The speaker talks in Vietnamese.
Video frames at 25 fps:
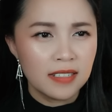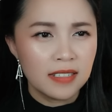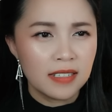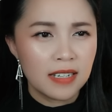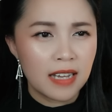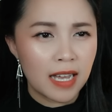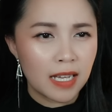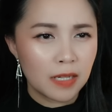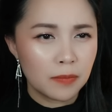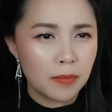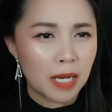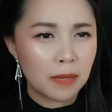
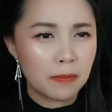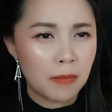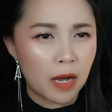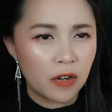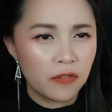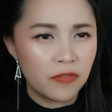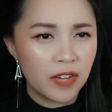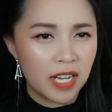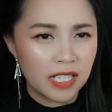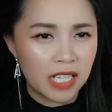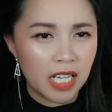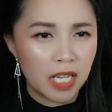hai bác bảo
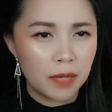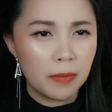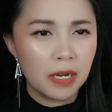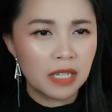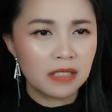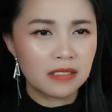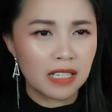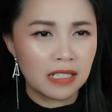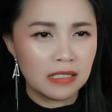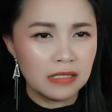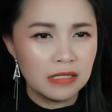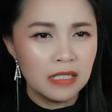vệ thì bất
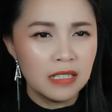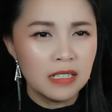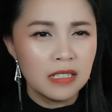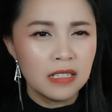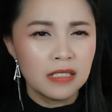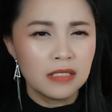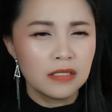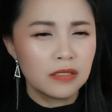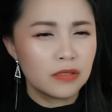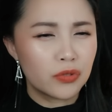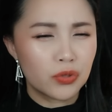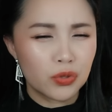tỉnh.
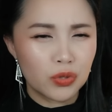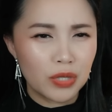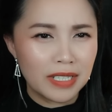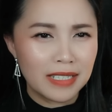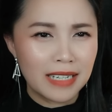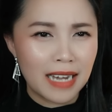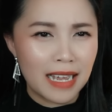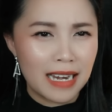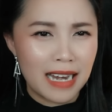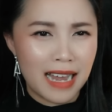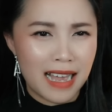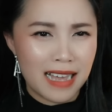Chuyện
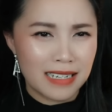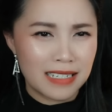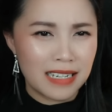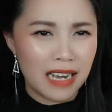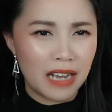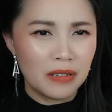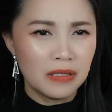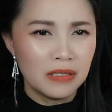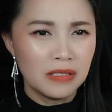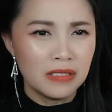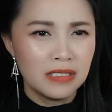này lạ sao?